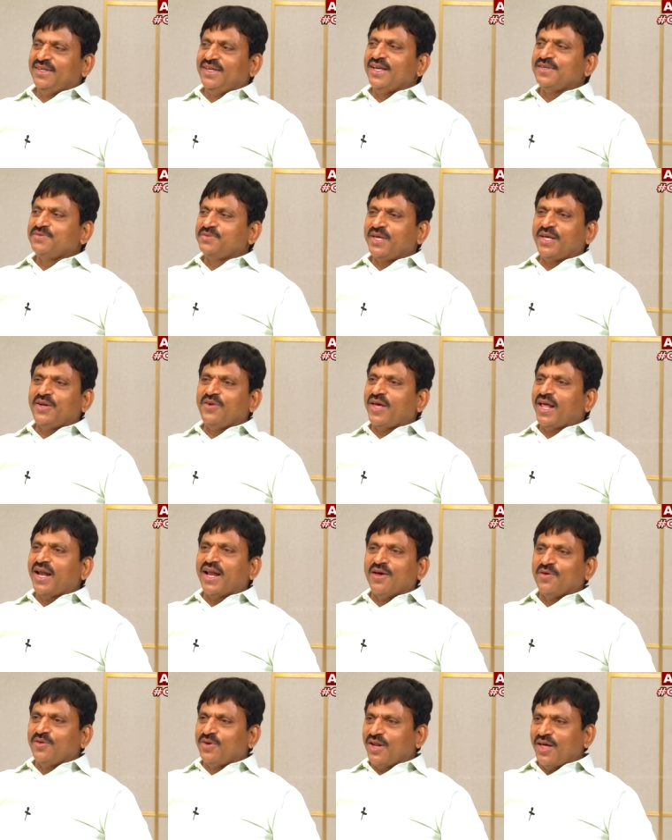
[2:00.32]
ఏం
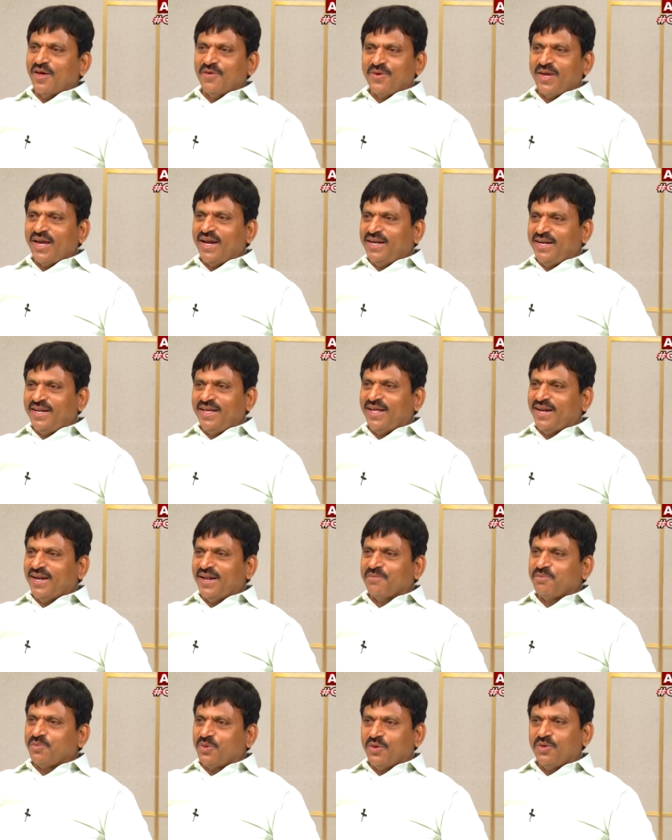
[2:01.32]
ఎలా ఉన్నావు ఏంటి
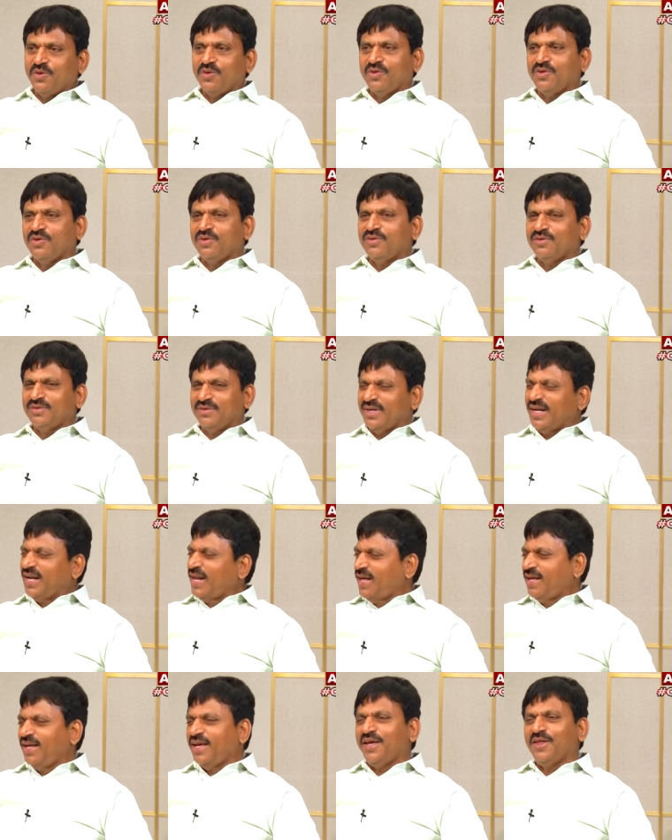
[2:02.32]
అన్నప్పుడు అన్న
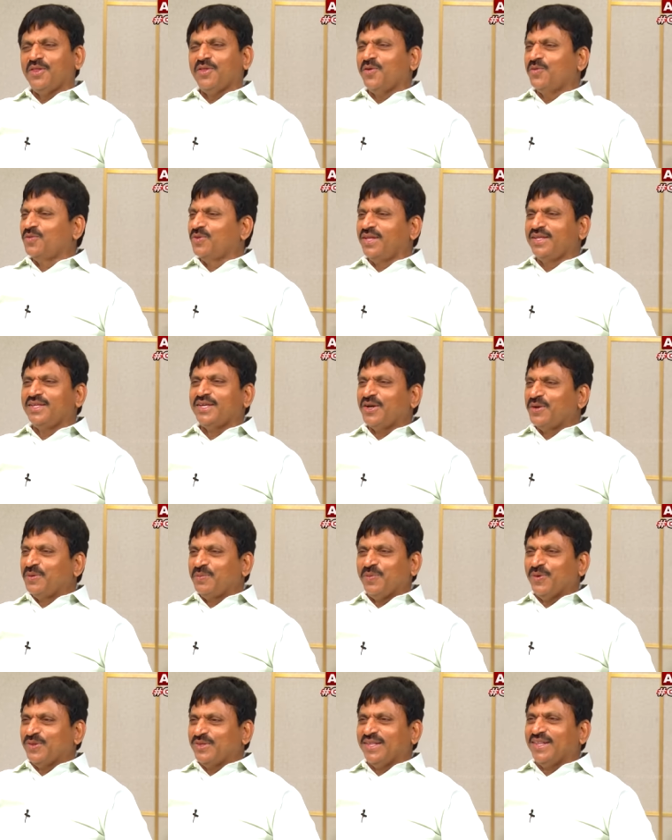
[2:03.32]
ఏదో ఉంది
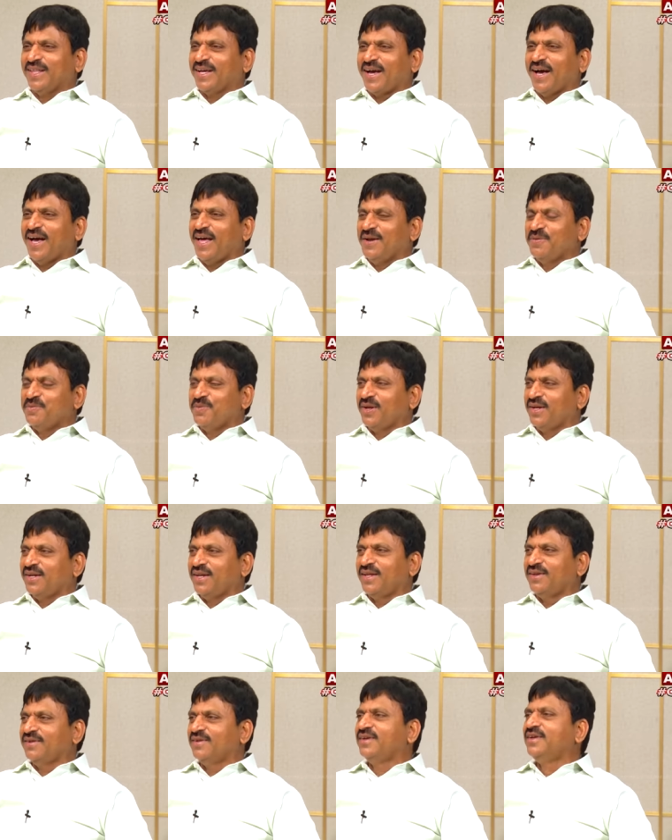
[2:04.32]
జరిగిపోతుంది కాలం అన్నా